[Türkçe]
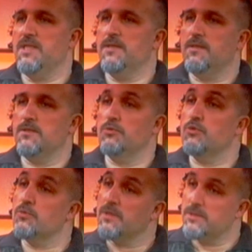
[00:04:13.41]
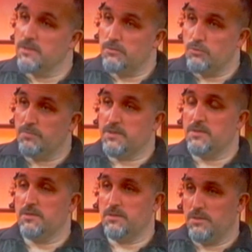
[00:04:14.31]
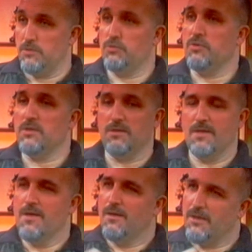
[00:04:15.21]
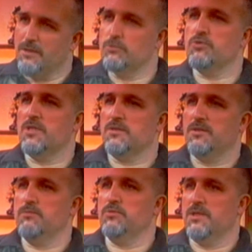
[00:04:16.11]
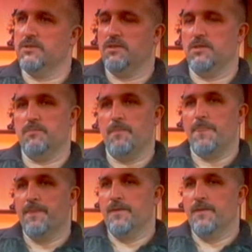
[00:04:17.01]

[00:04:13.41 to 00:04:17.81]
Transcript: Bilgilerin dökümanlara dökmek gerekiyor ki alt kuşaklara bunu aktaralım.